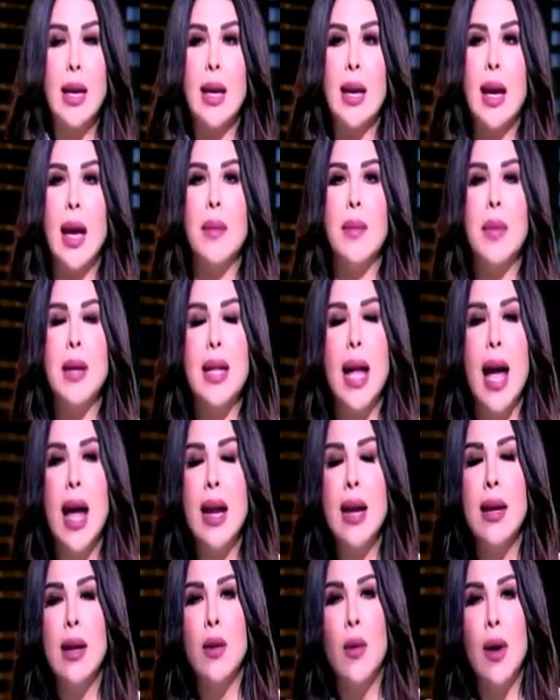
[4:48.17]
كان بيتقال
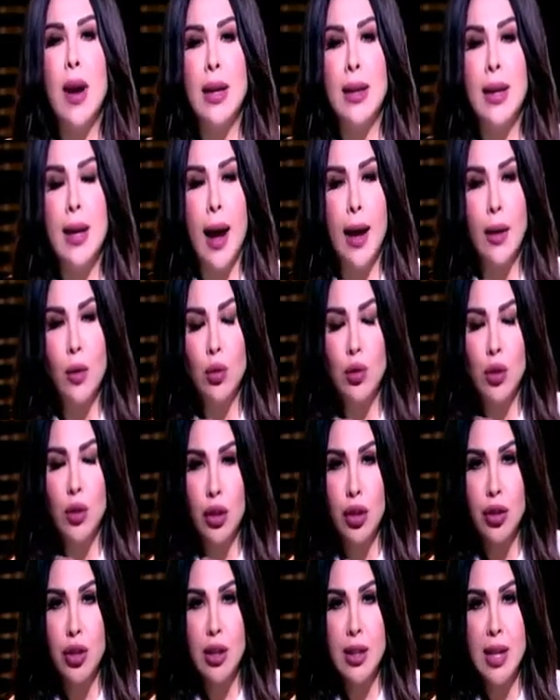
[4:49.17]
إن الولد اللي عنده
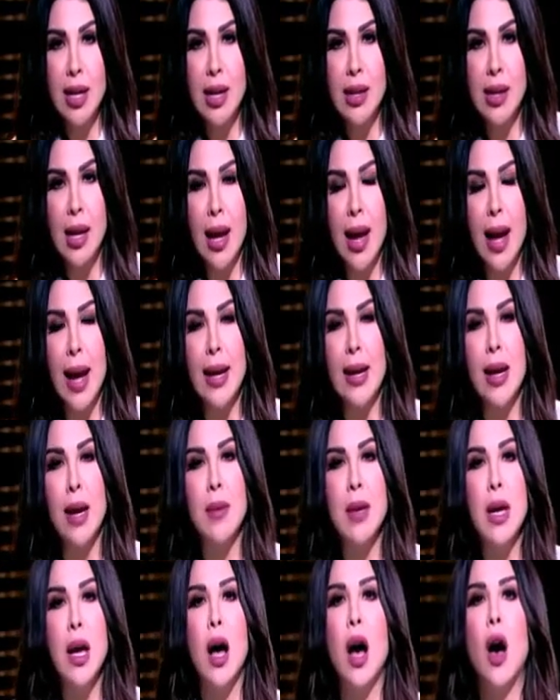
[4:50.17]
19 سنة ده
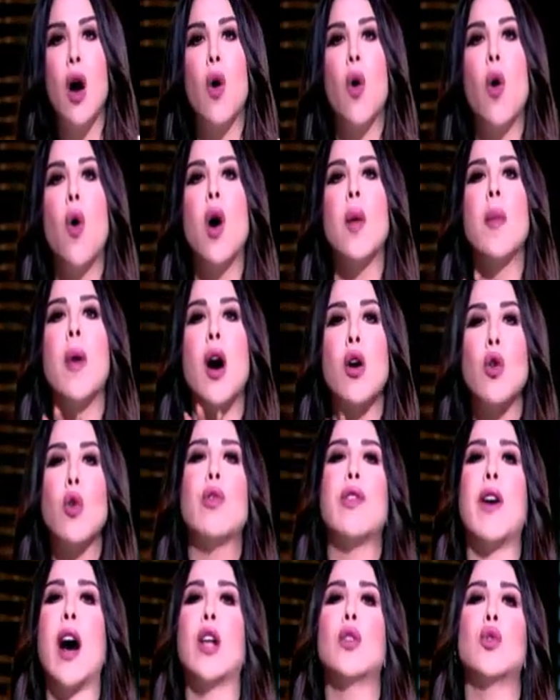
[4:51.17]
أياميها هو معروف
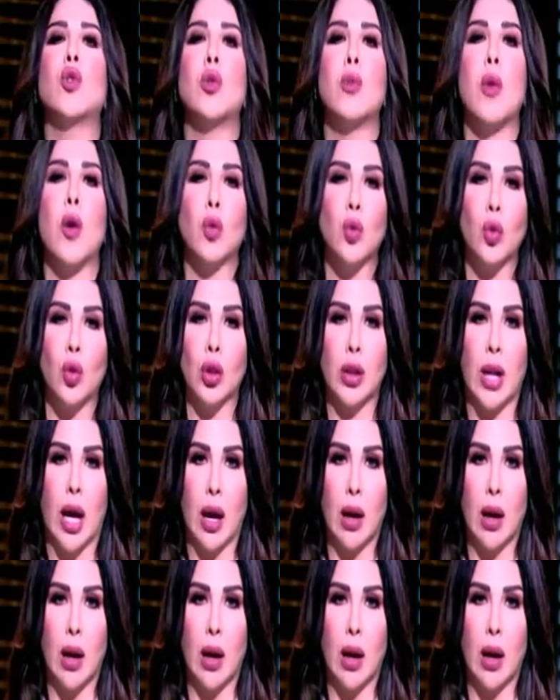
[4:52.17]
عنه الموضوع ده